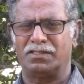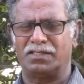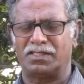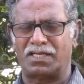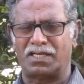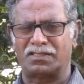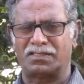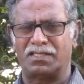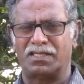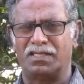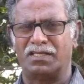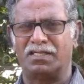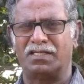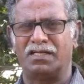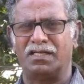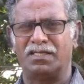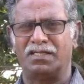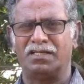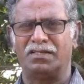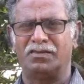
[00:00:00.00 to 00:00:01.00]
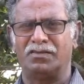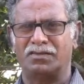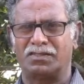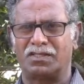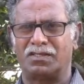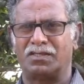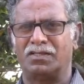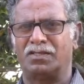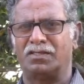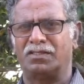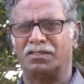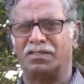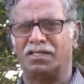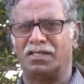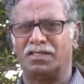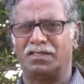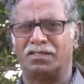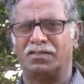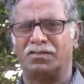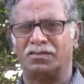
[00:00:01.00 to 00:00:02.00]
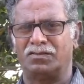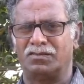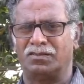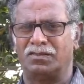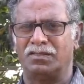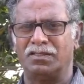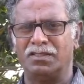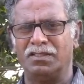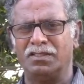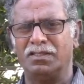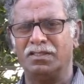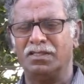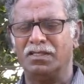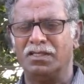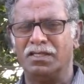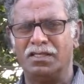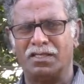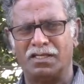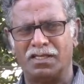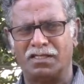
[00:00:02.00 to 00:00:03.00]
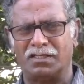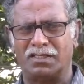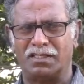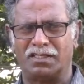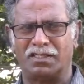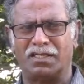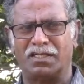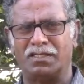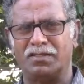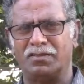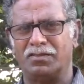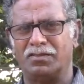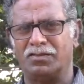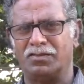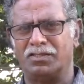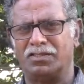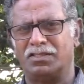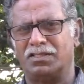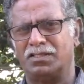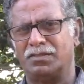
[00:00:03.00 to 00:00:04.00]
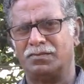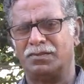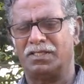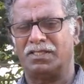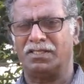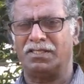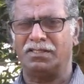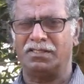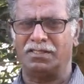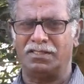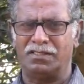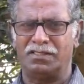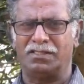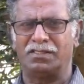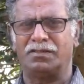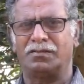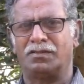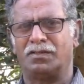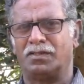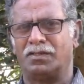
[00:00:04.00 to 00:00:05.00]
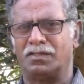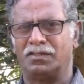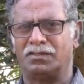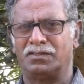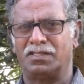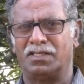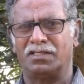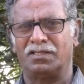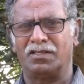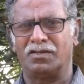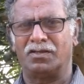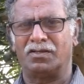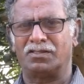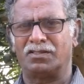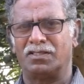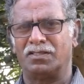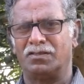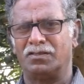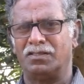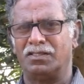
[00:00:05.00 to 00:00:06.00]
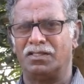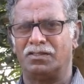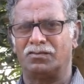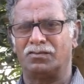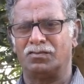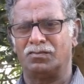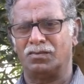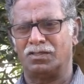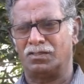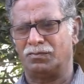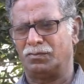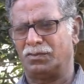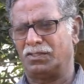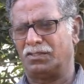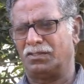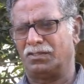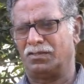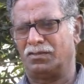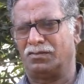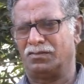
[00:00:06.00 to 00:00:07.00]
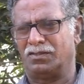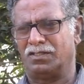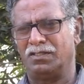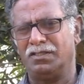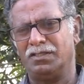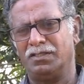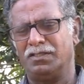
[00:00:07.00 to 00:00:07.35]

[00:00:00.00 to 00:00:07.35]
ఈ కషాయాలకు కానీ ఇతర దానికి అవుతుంది నాకు నికరాదాయం వచ్చేటప్పటికి సేంద్రియ వ్యవసాయంలోనే ఎక్కువ మిగిలిగా ఉంది